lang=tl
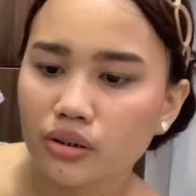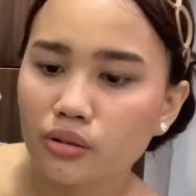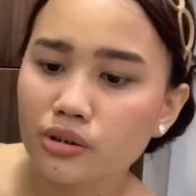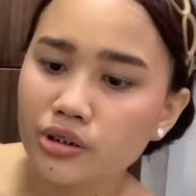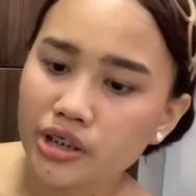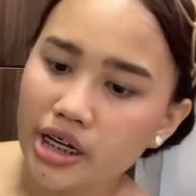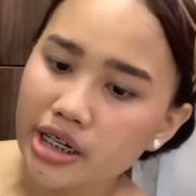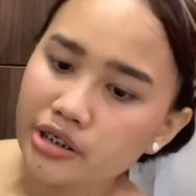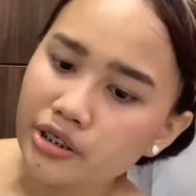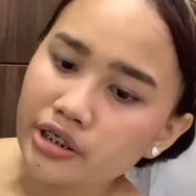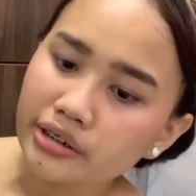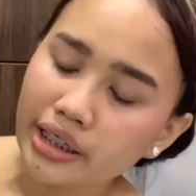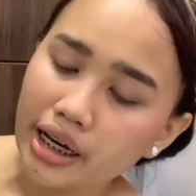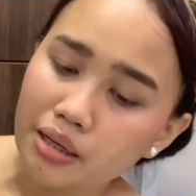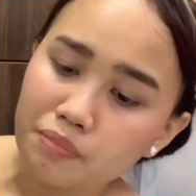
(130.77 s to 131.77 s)
Yung charger
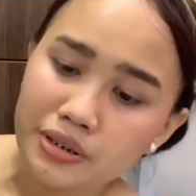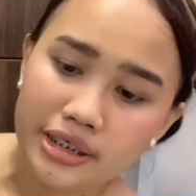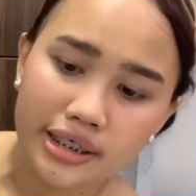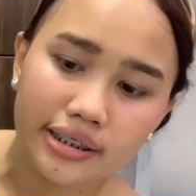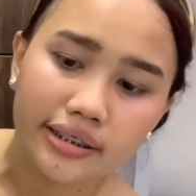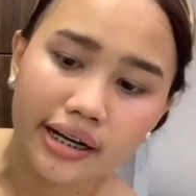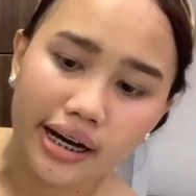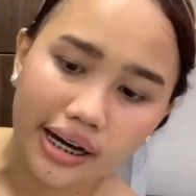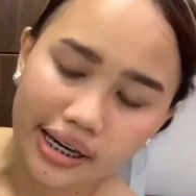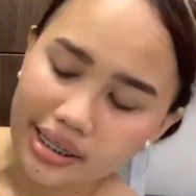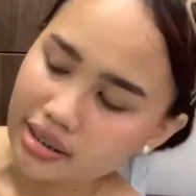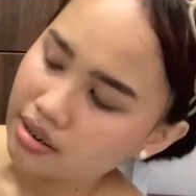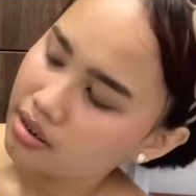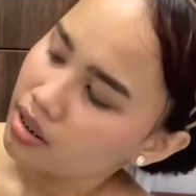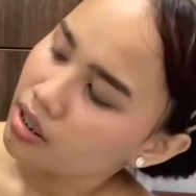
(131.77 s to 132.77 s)
Type-C
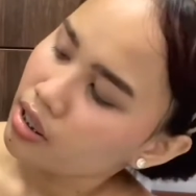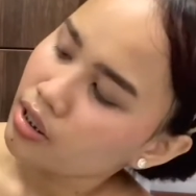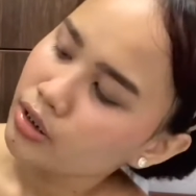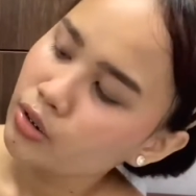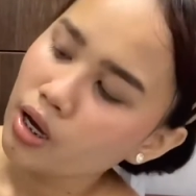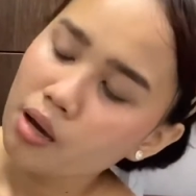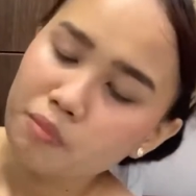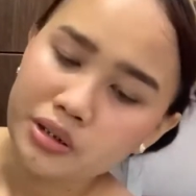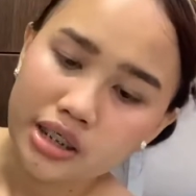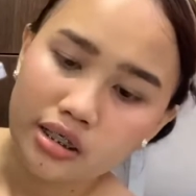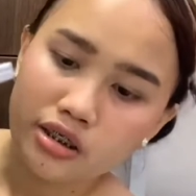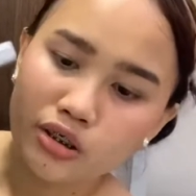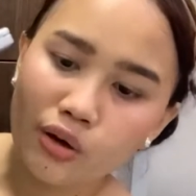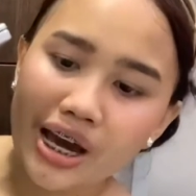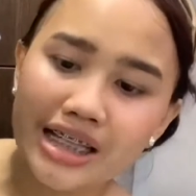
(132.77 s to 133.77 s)
guys.
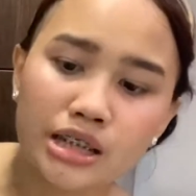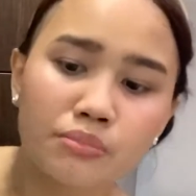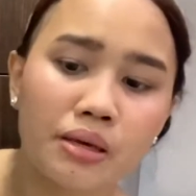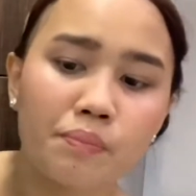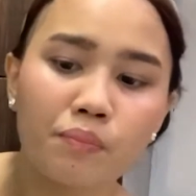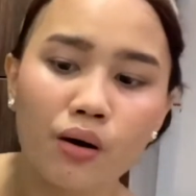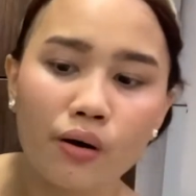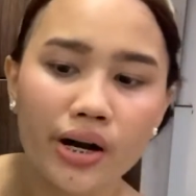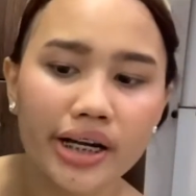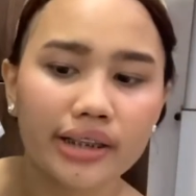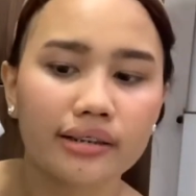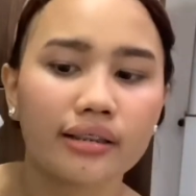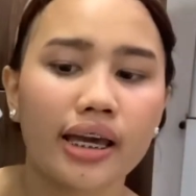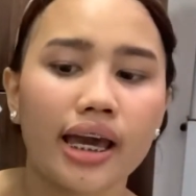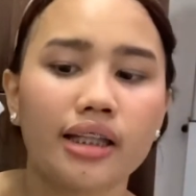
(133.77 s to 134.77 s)
USB
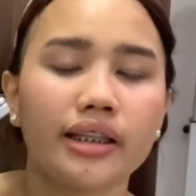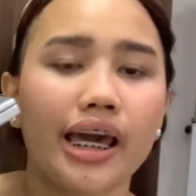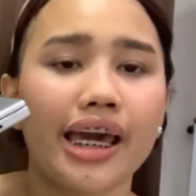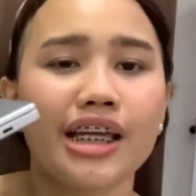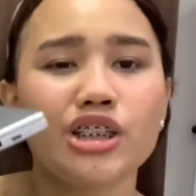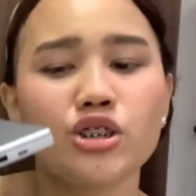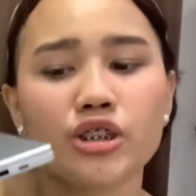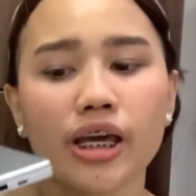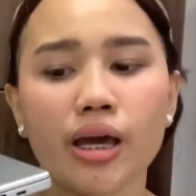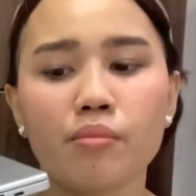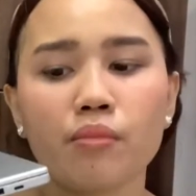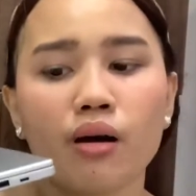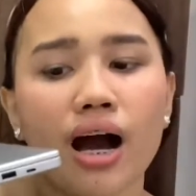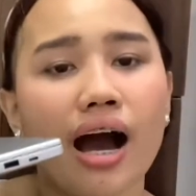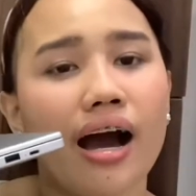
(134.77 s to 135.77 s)
port, then
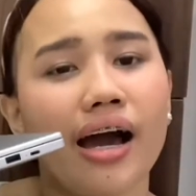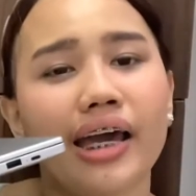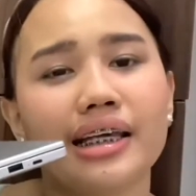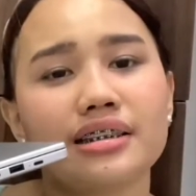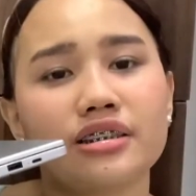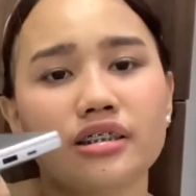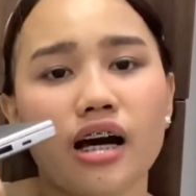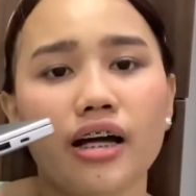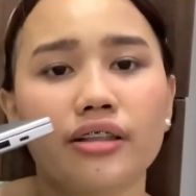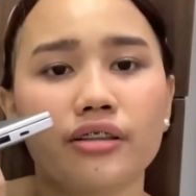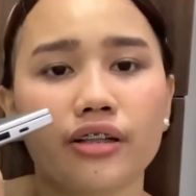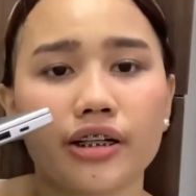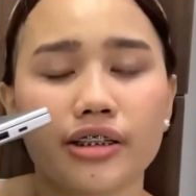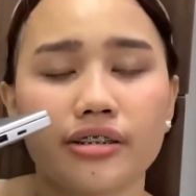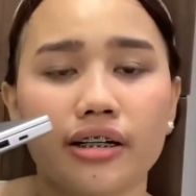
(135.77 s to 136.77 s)
HDMI
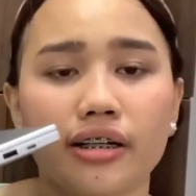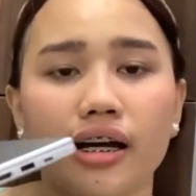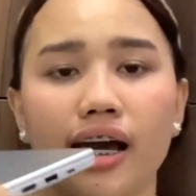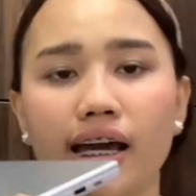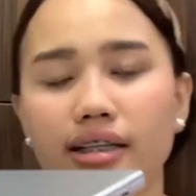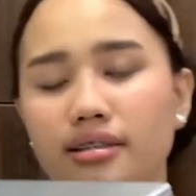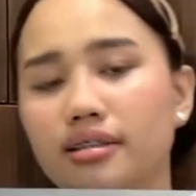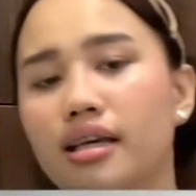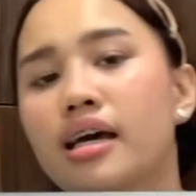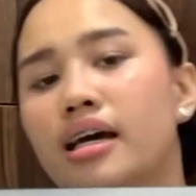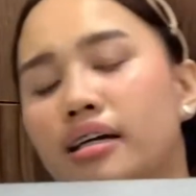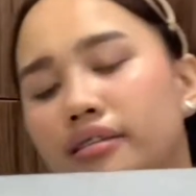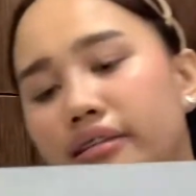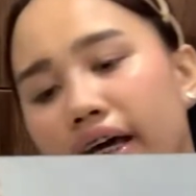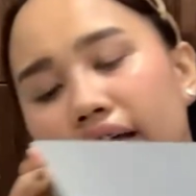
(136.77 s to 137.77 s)
standard niya, guys.
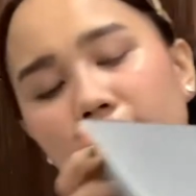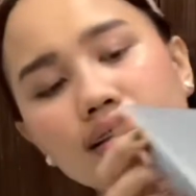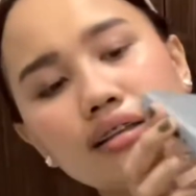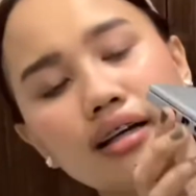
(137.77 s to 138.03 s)
Then,